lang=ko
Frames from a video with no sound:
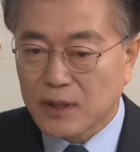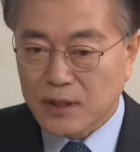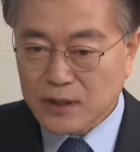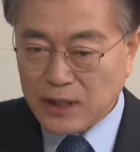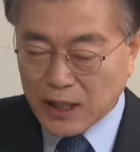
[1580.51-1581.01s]

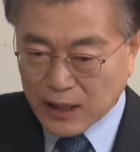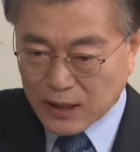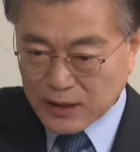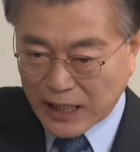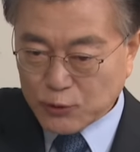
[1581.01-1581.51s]
그것이
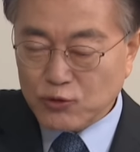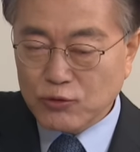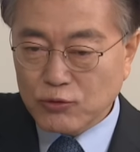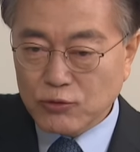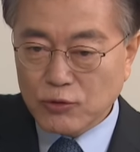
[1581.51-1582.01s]
아까
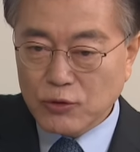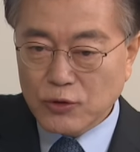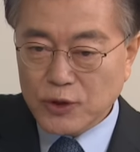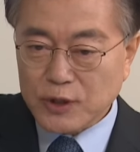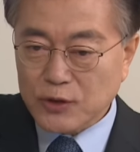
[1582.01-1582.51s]
나주
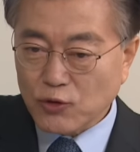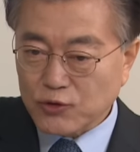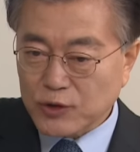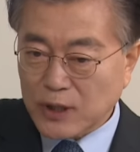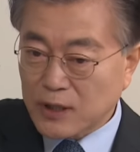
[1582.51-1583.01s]

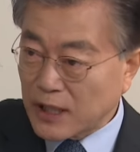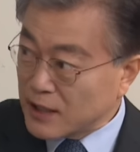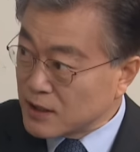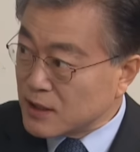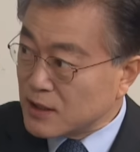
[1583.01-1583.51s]
혁신도시의 그
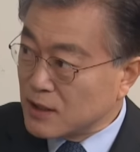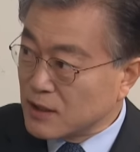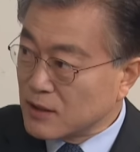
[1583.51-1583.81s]
에너지